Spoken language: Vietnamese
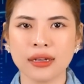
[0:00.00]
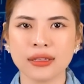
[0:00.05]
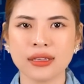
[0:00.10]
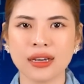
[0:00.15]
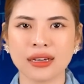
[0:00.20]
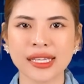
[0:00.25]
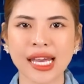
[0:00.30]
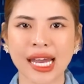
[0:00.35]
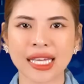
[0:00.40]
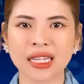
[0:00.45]

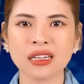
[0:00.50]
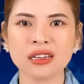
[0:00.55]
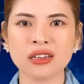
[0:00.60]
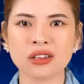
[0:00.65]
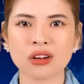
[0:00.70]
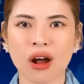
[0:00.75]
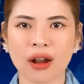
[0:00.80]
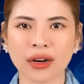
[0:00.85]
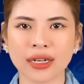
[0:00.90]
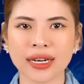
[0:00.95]
Những giải thích
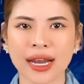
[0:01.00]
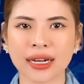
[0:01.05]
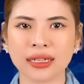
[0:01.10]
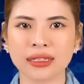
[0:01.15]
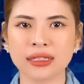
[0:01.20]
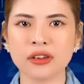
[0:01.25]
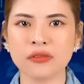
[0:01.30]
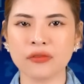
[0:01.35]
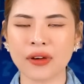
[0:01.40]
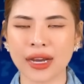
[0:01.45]
rõ
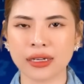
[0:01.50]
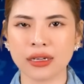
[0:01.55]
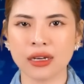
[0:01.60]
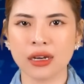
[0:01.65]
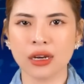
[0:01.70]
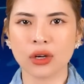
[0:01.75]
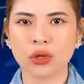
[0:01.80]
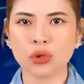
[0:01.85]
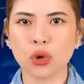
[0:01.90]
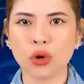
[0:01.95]
ràng như vậy
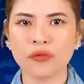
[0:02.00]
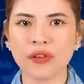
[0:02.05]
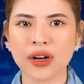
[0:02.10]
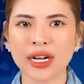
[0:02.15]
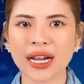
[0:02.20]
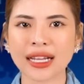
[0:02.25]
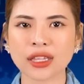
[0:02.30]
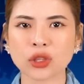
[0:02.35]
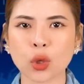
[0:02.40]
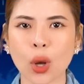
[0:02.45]
đối với
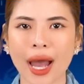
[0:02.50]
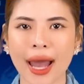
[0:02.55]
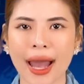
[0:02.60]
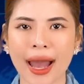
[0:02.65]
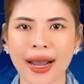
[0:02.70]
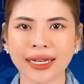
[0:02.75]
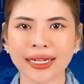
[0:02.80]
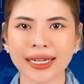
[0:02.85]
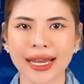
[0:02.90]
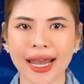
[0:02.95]
các tòa
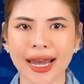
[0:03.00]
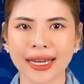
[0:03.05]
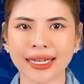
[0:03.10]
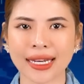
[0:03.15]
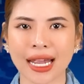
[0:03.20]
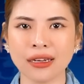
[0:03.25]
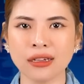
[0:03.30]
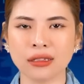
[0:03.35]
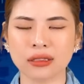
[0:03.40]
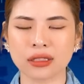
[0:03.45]
án Nga
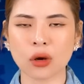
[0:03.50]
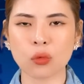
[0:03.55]
đã được